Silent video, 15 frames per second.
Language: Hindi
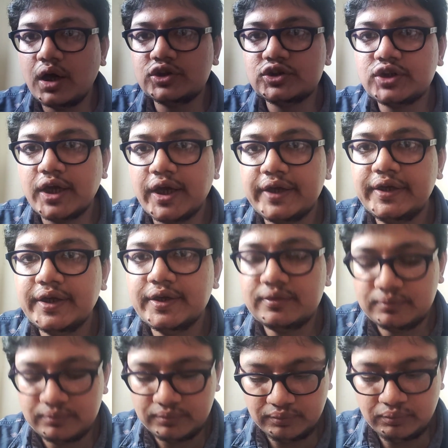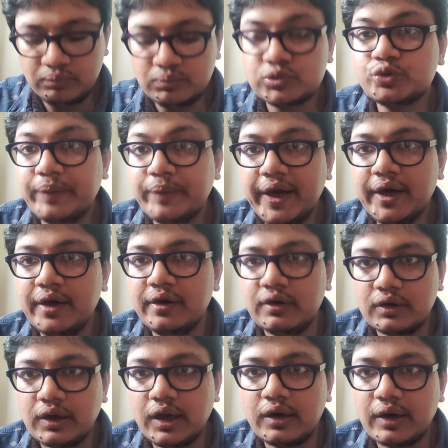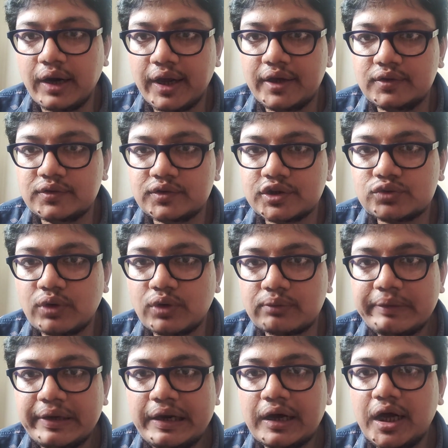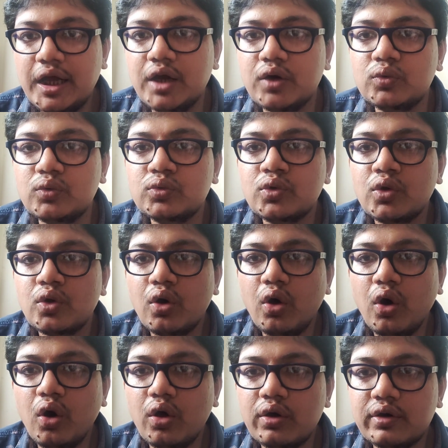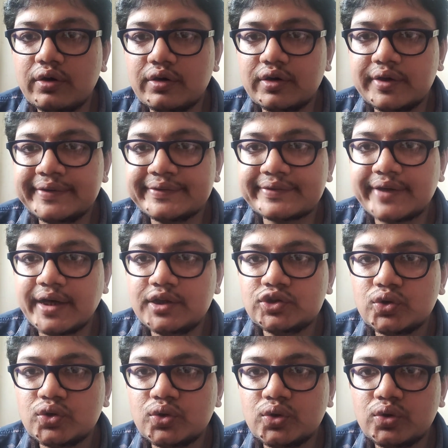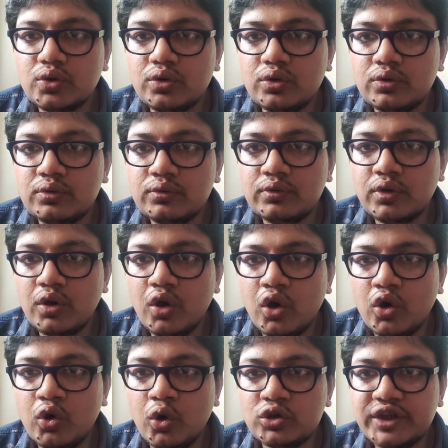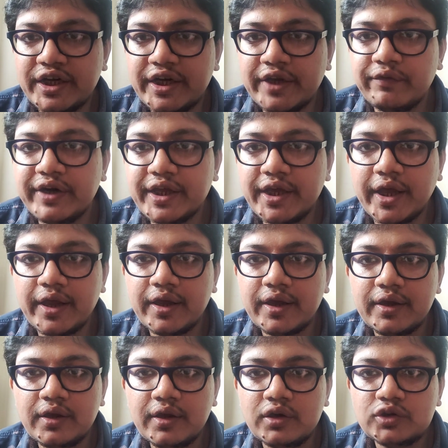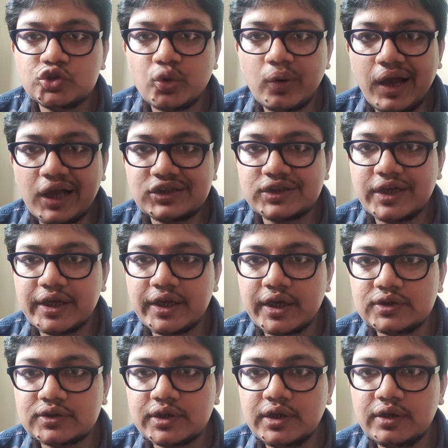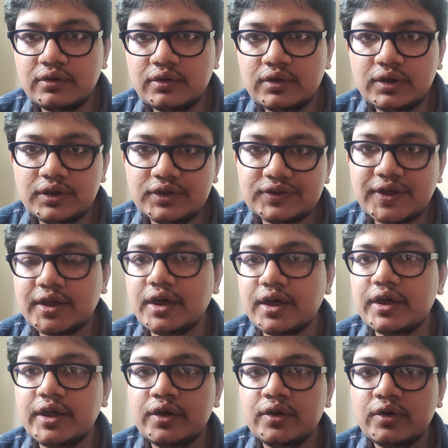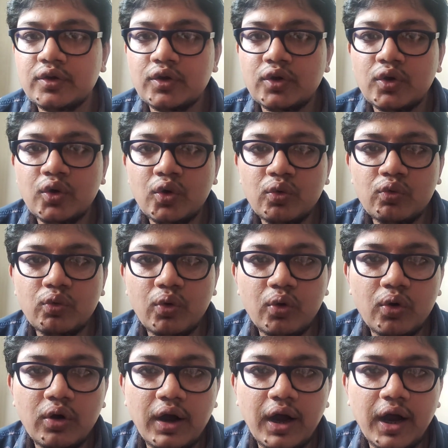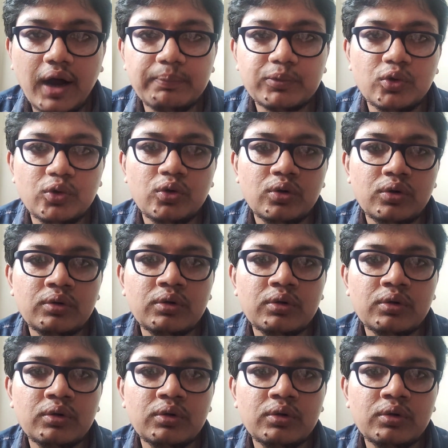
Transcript: अच्छा ये स्मेल कर रहा है इस वक्त मैं लगाया हूँ और इसका जो लॉन्जेटिविटी है जो लास्टिंग है इसकी इस अतर की वो आपको